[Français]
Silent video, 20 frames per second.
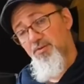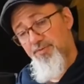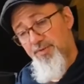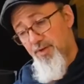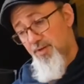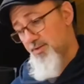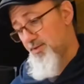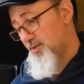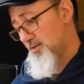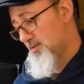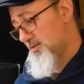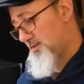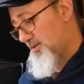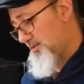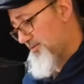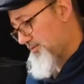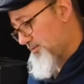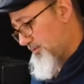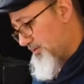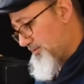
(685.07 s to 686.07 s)
on va faire un
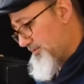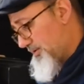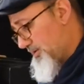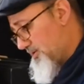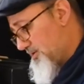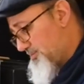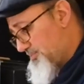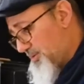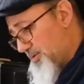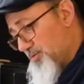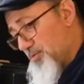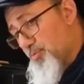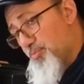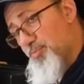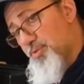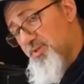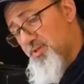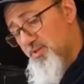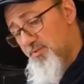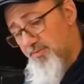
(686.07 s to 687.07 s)
dernier test. On va faire une
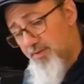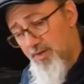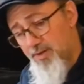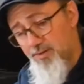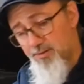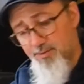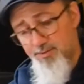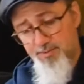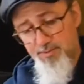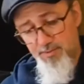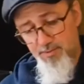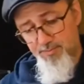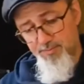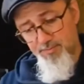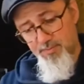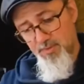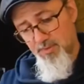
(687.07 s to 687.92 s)
espèce de petite variante